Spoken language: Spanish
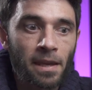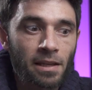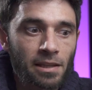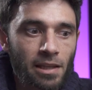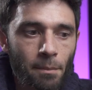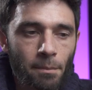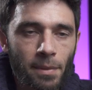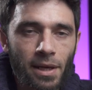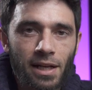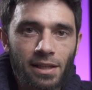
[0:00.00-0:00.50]

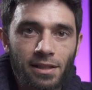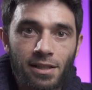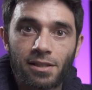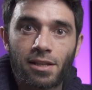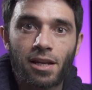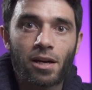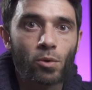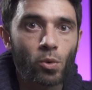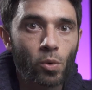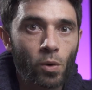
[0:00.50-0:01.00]
también antes
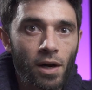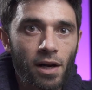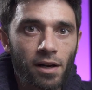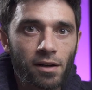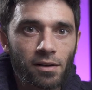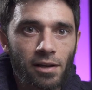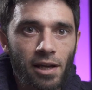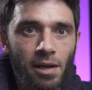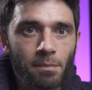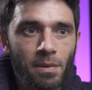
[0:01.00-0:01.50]
de ir a un
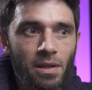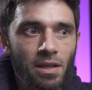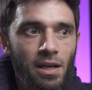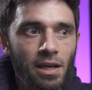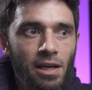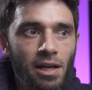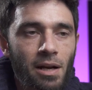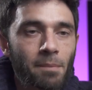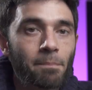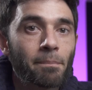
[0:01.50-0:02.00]
lugar, en vez de
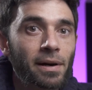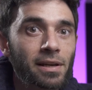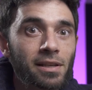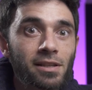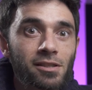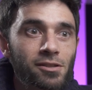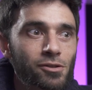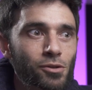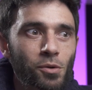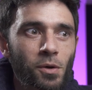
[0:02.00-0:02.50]
ir al
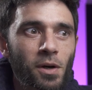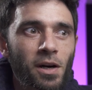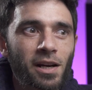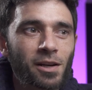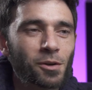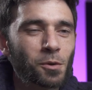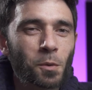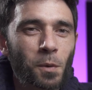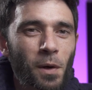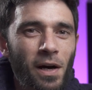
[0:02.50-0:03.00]
país o
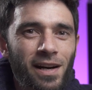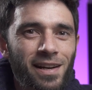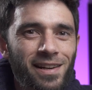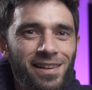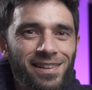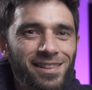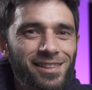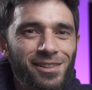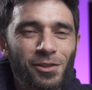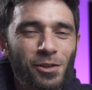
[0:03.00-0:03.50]
al
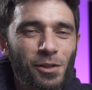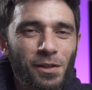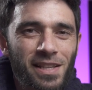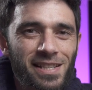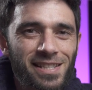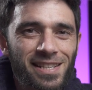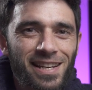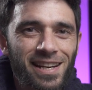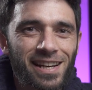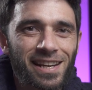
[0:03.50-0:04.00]
lugar donde
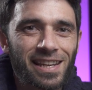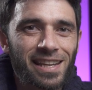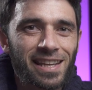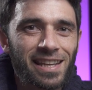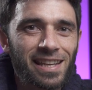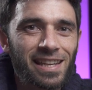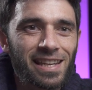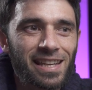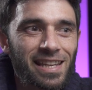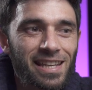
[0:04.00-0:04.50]
sea
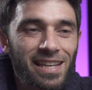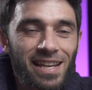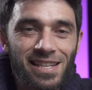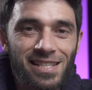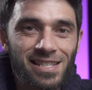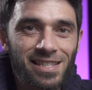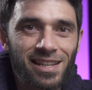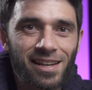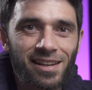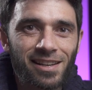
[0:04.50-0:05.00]
y ya
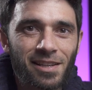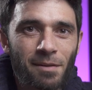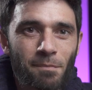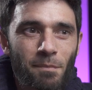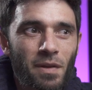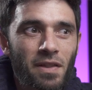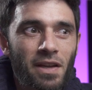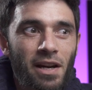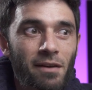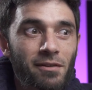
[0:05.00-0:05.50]
está, y
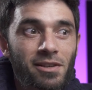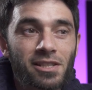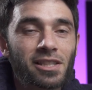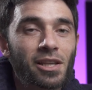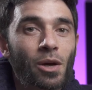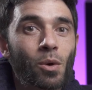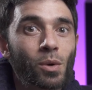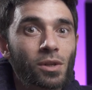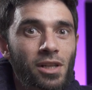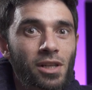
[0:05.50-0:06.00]
empezar a ver si
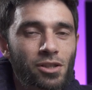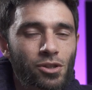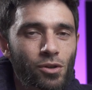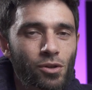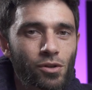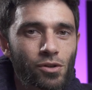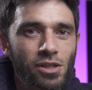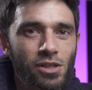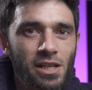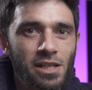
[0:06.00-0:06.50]
te encuentras con
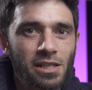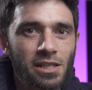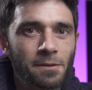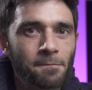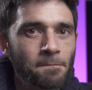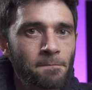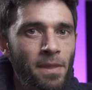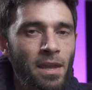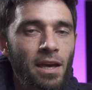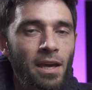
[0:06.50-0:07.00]
cosas,
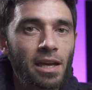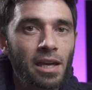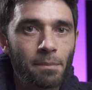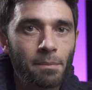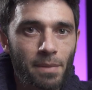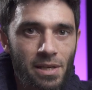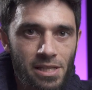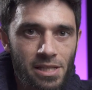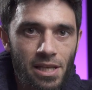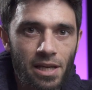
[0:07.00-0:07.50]

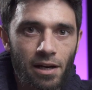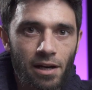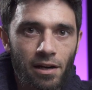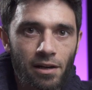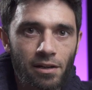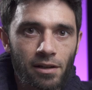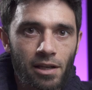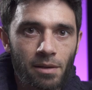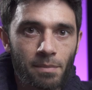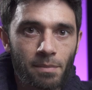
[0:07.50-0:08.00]

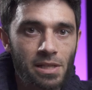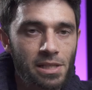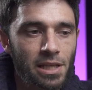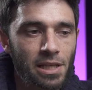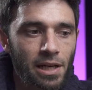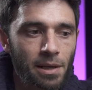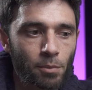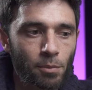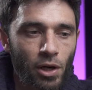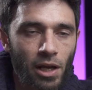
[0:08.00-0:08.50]
investiga.
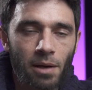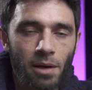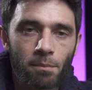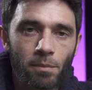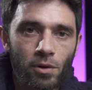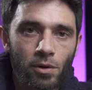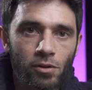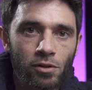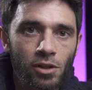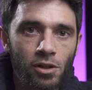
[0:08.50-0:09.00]
Investiga, por
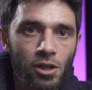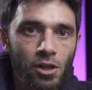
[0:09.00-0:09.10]
ejemplo,